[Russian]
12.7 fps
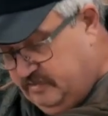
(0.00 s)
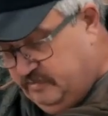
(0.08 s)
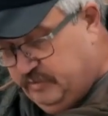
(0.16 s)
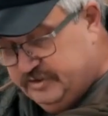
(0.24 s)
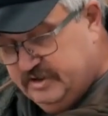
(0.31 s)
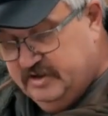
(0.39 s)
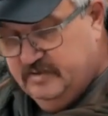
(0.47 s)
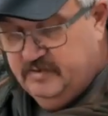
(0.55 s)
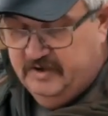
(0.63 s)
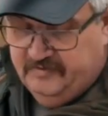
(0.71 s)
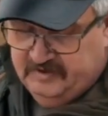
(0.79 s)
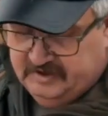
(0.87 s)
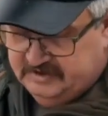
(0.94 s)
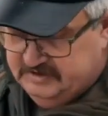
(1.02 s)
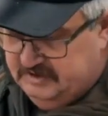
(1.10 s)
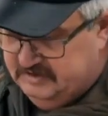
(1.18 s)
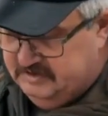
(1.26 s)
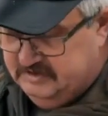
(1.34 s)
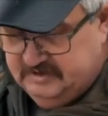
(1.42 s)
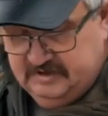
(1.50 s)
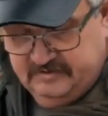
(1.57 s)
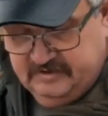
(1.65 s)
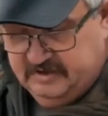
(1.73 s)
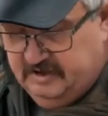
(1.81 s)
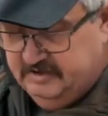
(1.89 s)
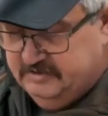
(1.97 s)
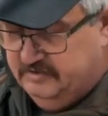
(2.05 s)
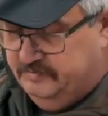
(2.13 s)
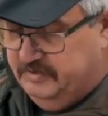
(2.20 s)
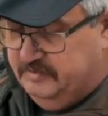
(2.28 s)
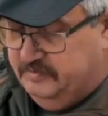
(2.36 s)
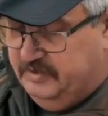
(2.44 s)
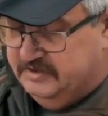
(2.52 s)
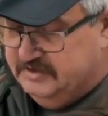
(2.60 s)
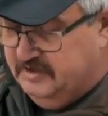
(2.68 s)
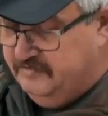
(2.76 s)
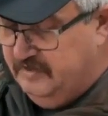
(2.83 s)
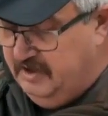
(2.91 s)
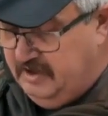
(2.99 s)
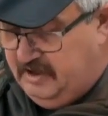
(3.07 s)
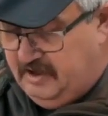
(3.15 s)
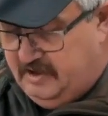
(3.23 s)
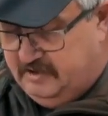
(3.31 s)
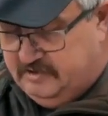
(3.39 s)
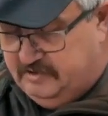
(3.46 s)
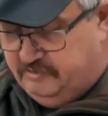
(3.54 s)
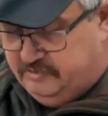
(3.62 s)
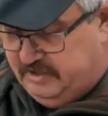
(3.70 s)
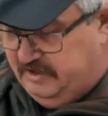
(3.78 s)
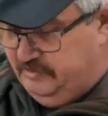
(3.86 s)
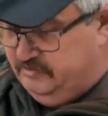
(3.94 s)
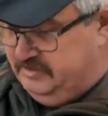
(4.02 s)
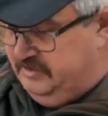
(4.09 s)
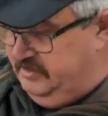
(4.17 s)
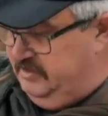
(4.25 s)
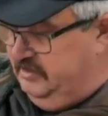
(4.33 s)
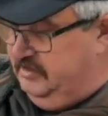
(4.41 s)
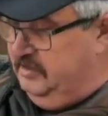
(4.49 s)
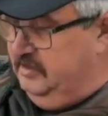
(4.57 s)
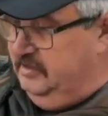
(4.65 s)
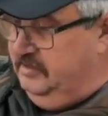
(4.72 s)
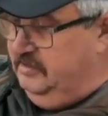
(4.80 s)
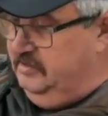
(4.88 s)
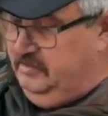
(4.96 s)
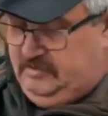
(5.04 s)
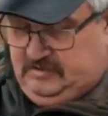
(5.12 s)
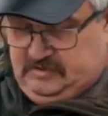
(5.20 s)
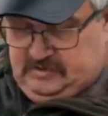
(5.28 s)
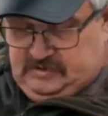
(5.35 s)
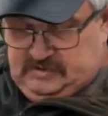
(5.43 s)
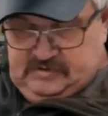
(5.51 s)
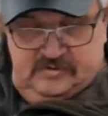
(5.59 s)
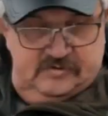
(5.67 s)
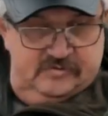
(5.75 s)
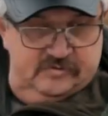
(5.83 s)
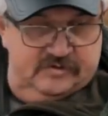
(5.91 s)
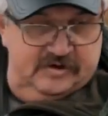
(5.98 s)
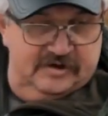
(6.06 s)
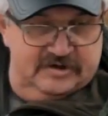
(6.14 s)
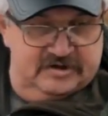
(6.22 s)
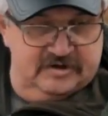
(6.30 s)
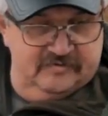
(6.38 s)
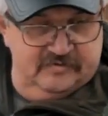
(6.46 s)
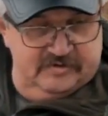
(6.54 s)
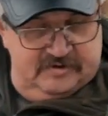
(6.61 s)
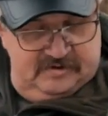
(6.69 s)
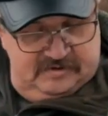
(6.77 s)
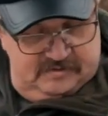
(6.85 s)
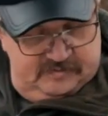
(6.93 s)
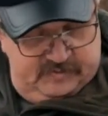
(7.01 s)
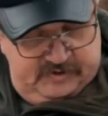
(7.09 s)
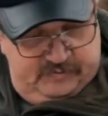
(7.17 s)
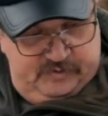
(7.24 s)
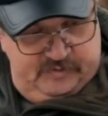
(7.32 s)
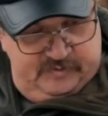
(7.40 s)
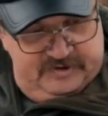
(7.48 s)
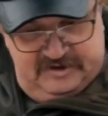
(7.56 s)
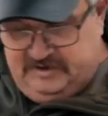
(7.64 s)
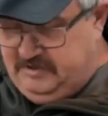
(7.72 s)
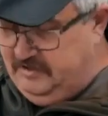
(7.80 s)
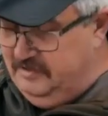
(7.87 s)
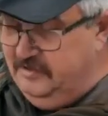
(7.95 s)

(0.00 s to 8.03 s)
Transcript: можно добавить, а здесь сделать количество подпасков. Отгружаются эти удилища вот при помощи